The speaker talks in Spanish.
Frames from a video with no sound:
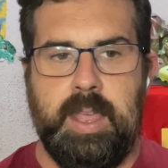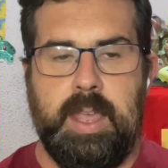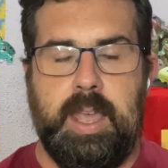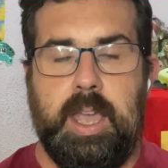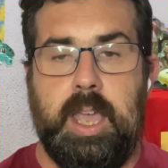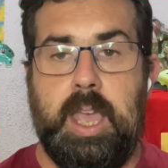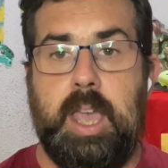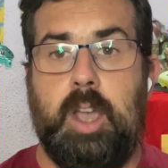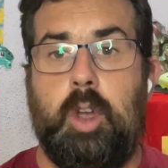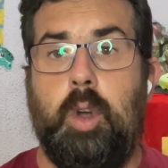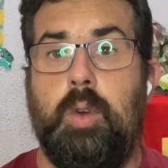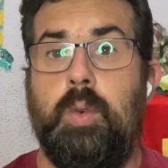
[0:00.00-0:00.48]

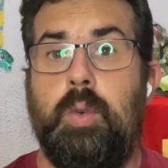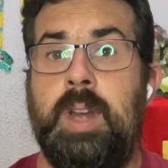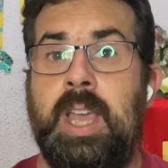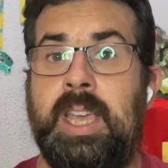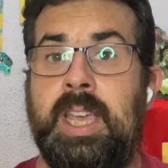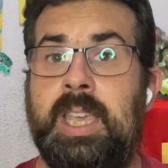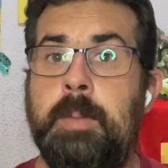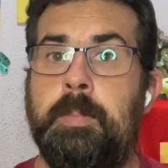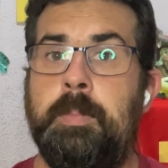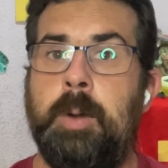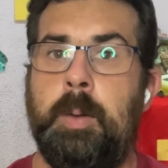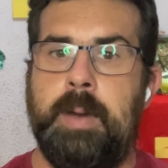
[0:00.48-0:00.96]
eh, con un
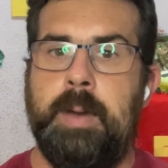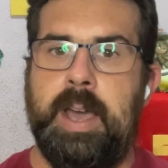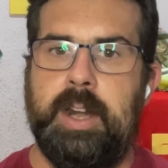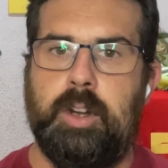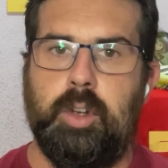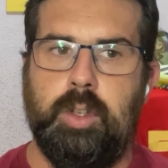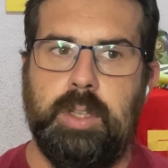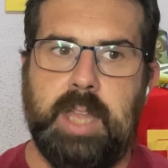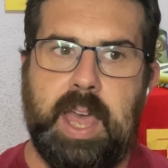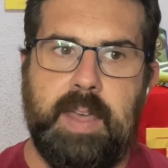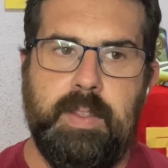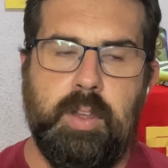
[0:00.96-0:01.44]
equipo más
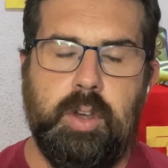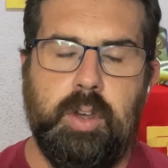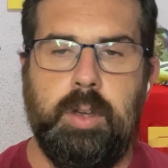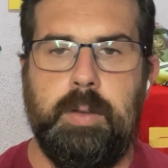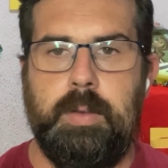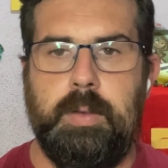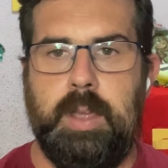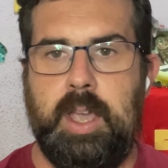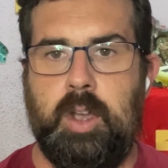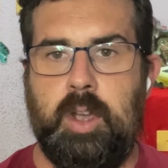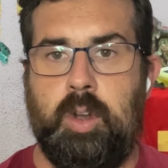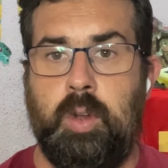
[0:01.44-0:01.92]

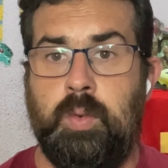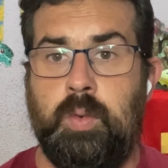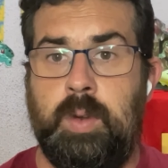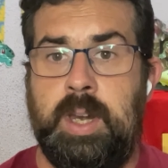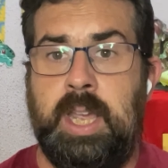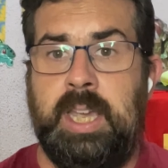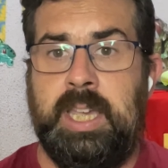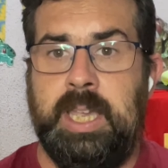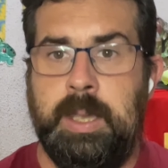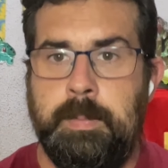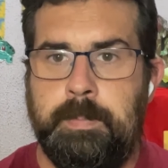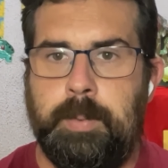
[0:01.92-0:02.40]
rodado, eh, con un
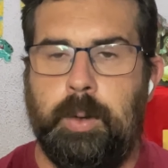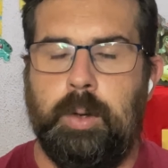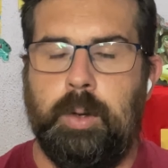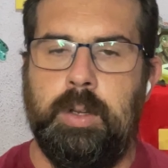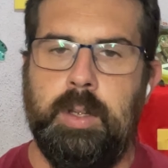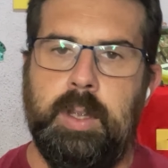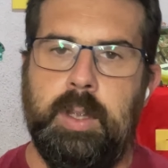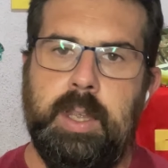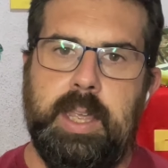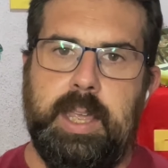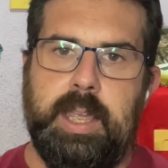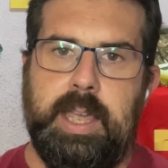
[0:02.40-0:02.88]
equipo
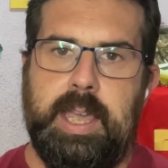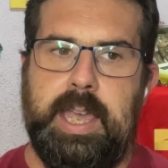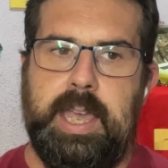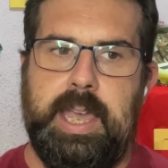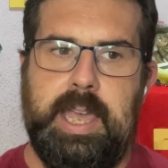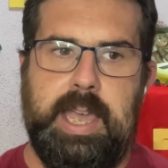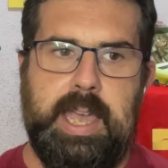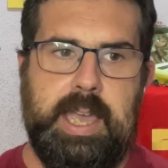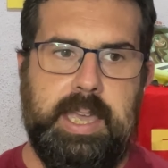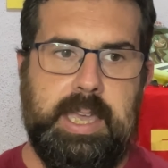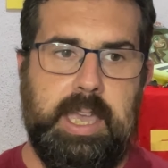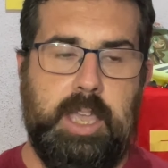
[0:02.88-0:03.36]

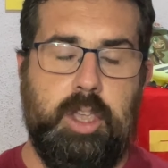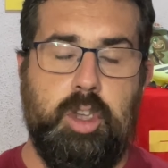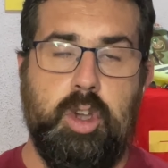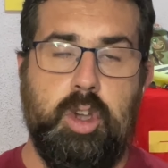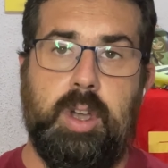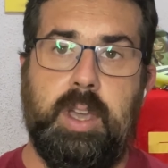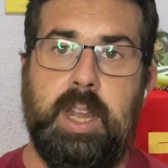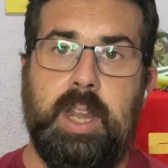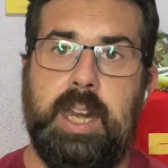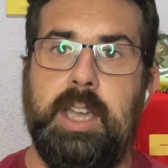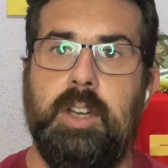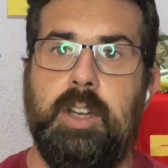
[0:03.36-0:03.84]
que yo
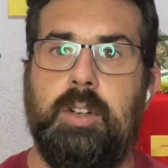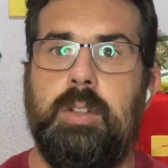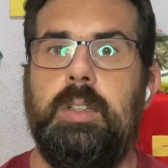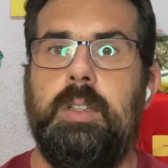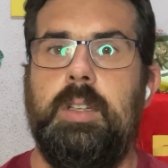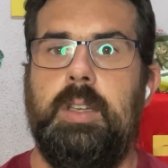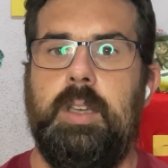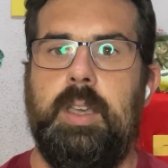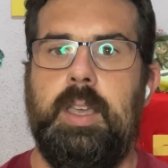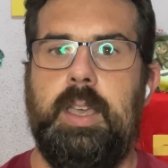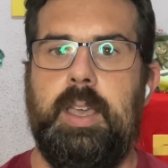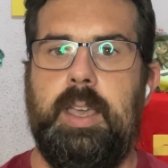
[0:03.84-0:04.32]
creo
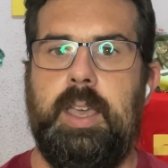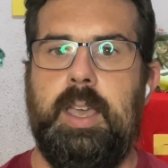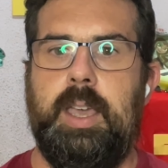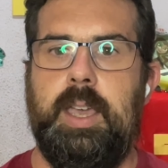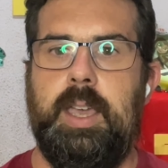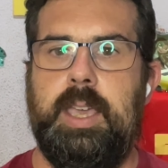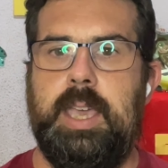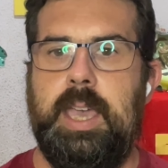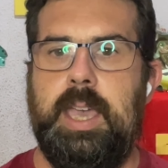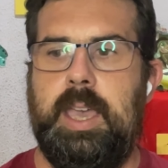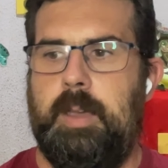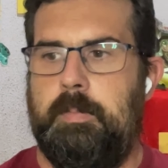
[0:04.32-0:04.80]

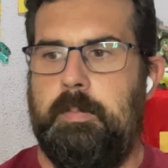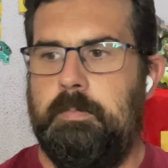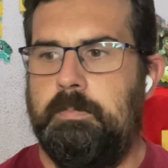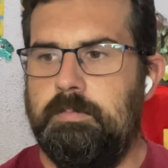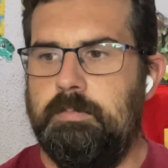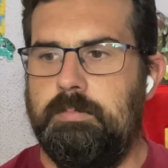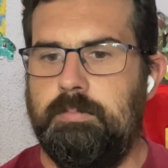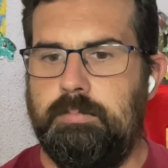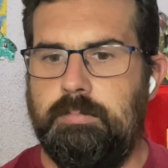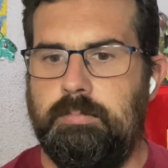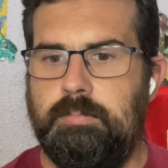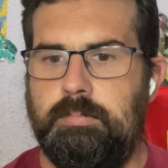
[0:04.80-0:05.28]
que
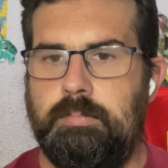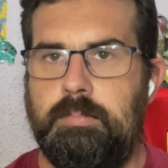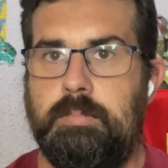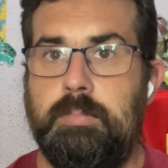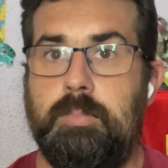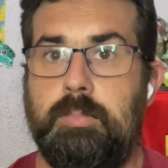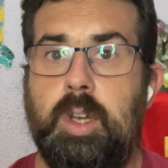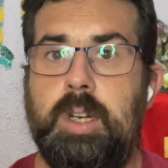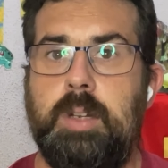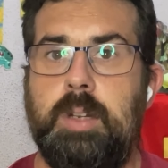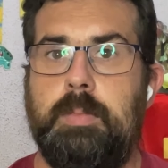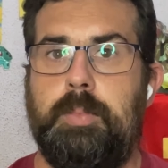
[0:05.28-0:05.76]
Mm,
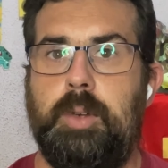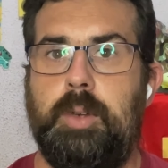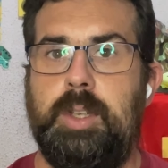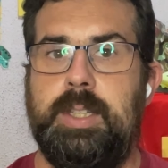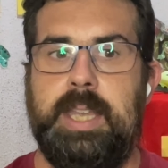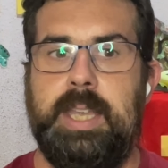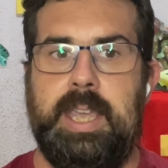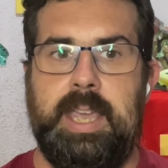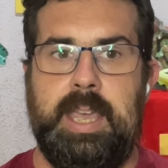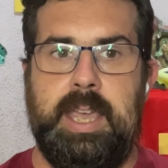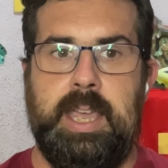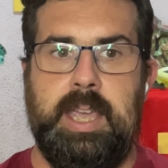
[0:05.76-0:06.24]
bueno,
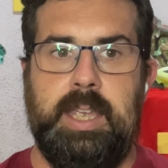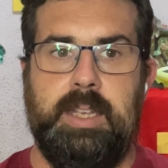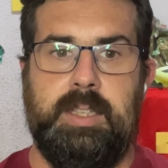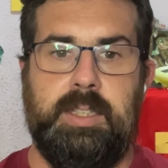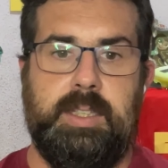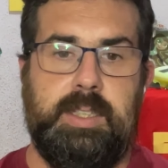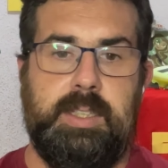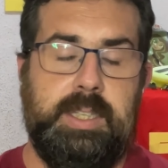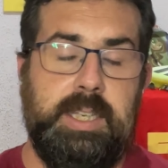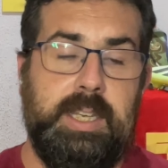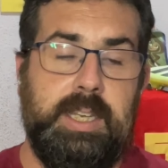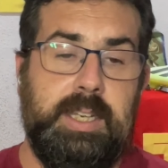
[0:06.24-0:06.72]
pues eh,
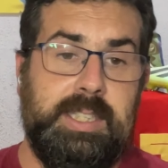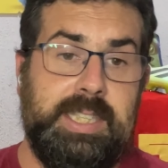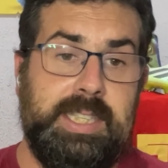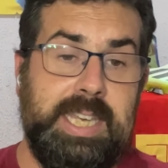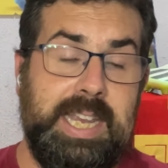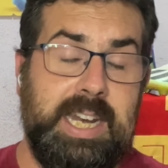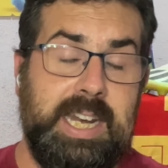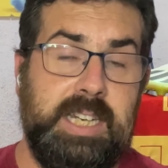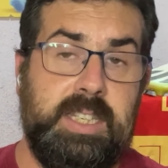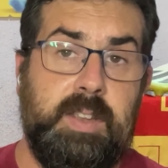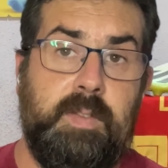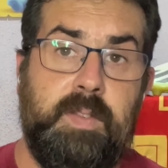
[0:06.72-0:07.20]
si se
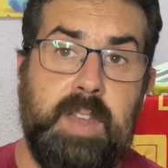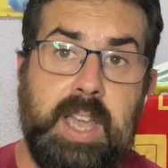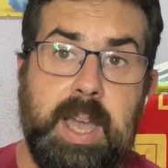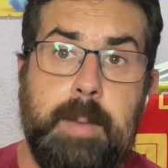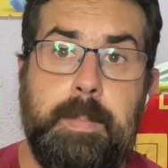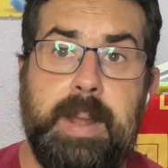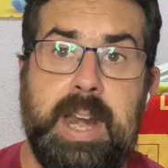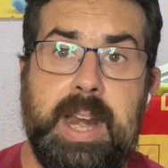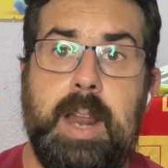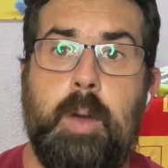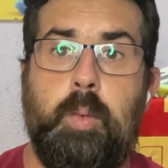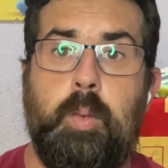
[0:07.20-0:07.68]
clasifica
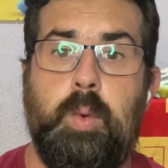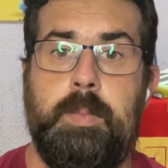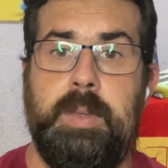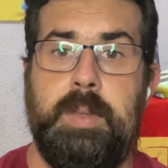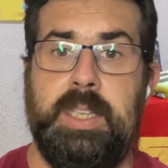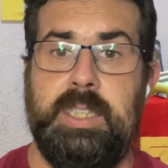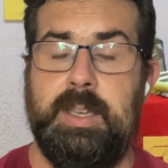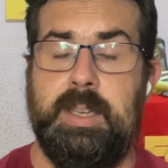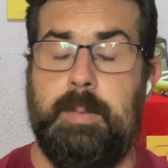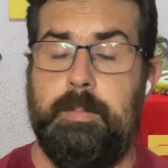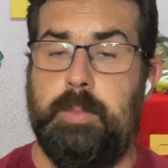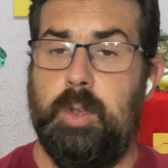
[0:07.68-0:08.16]
para la
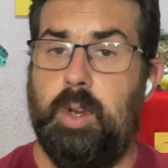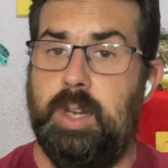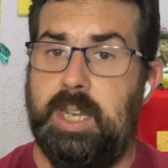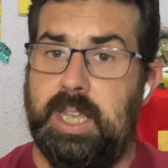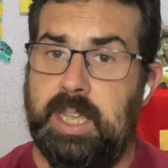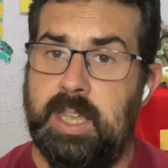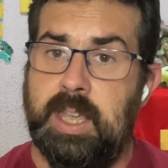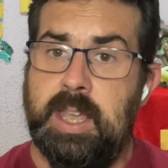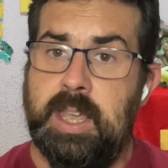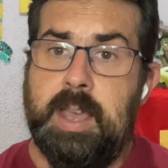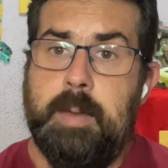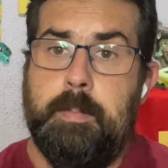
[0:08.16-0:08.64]
Women Champions
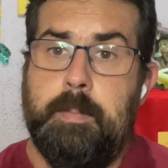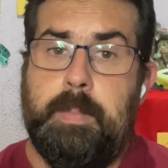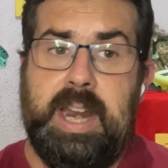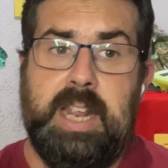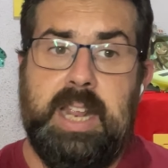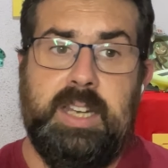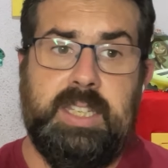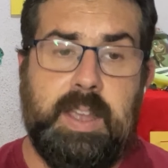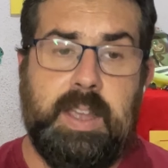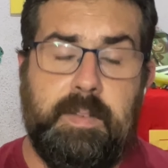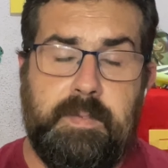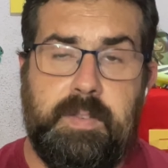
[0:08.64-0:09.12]
League, para
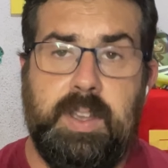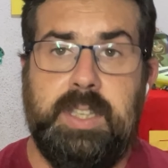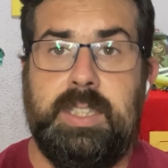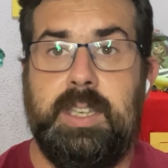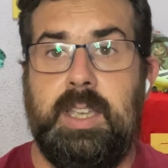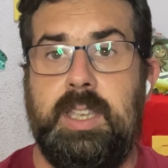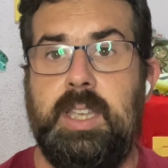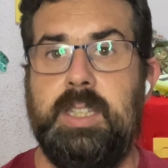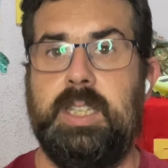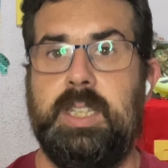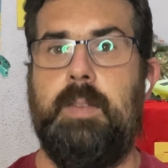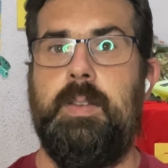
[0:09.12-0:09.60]
esa fecha
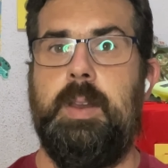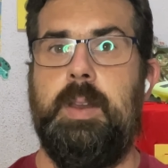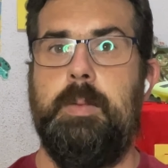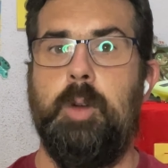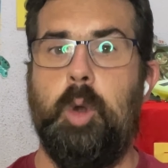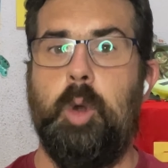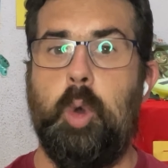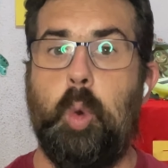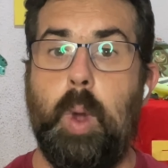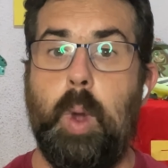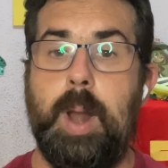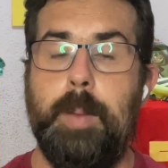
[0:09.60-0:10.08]
ya
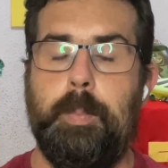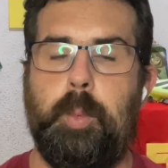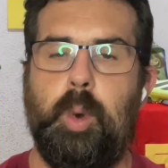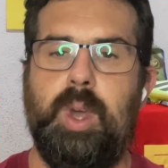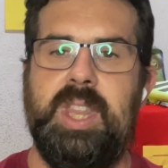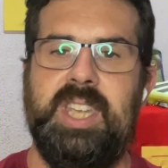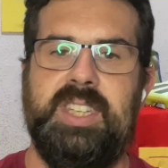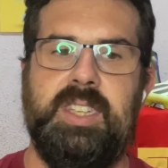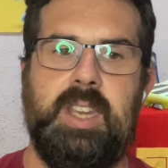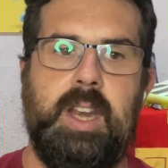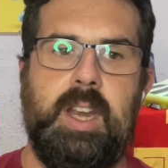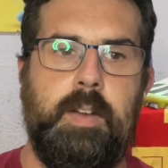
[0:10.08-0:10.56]
sabremos cuál
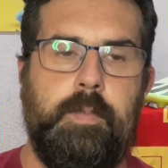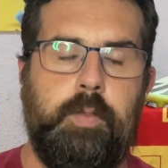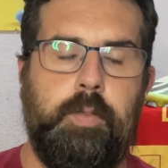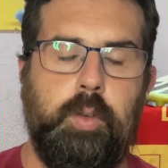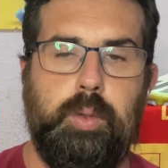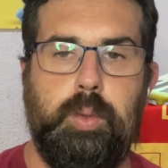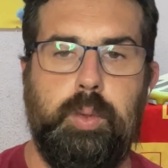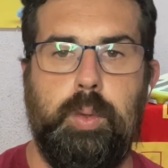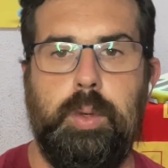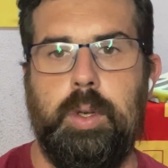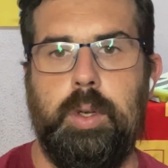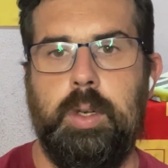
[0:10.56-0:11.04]
puede ser el
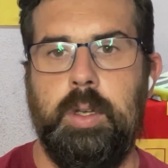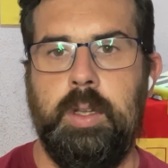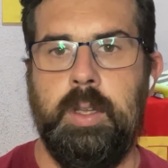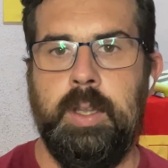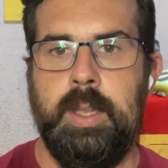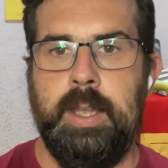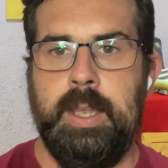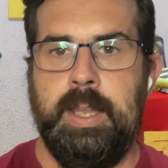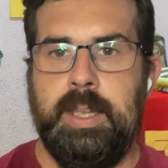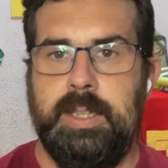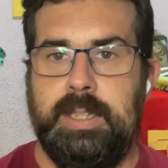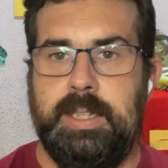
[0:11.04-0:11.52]
futuro
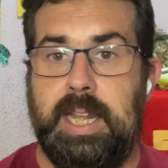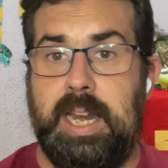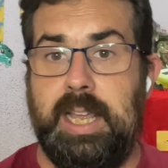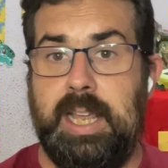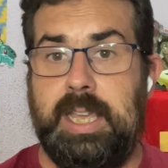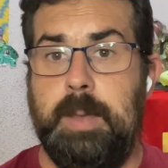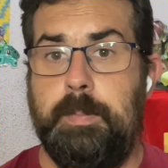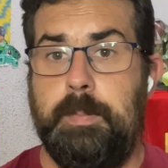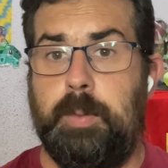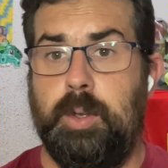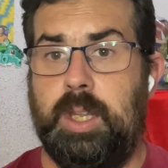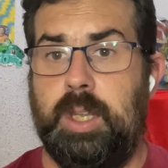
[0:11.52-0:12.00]
del
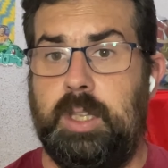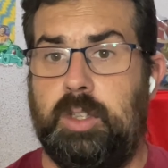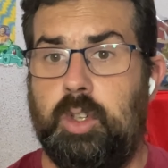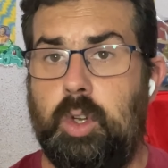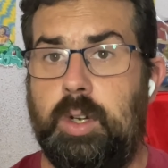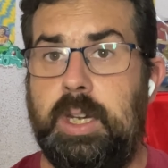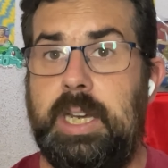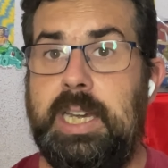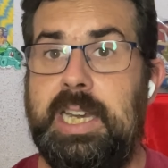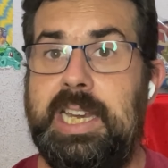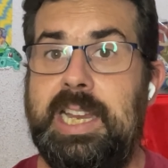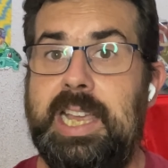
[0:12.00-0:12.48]
equipo de
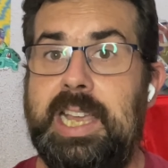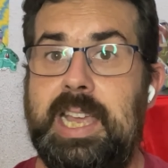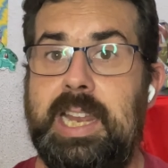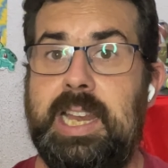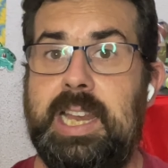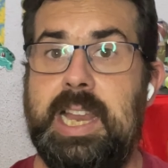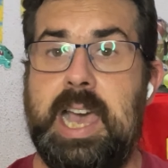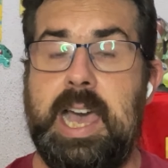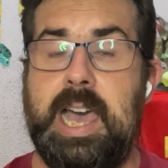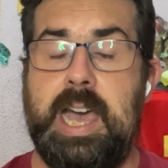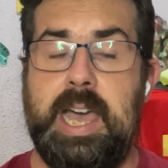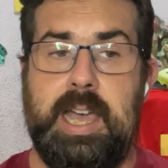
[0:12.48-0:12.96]
Toril en
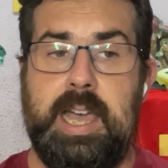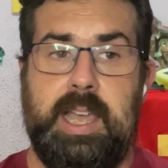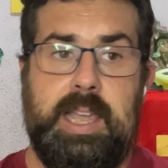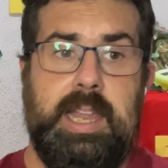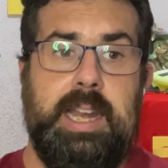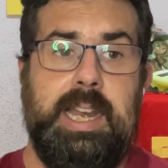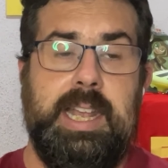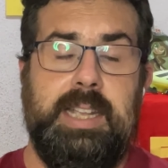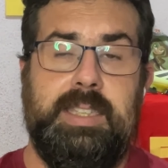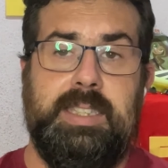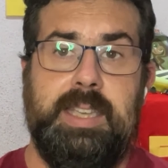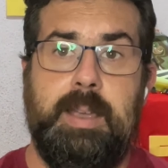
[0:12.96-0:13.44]
la,
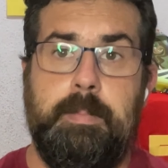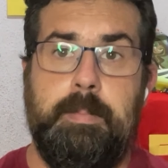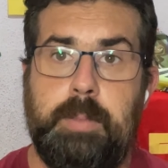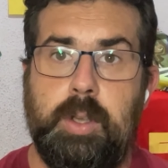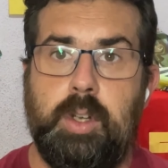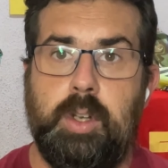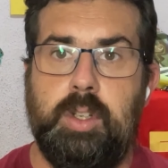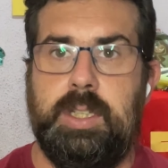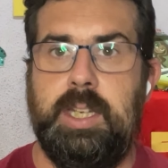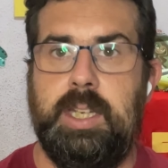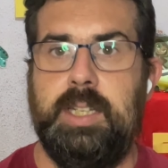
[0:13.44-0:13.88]
en la Champions.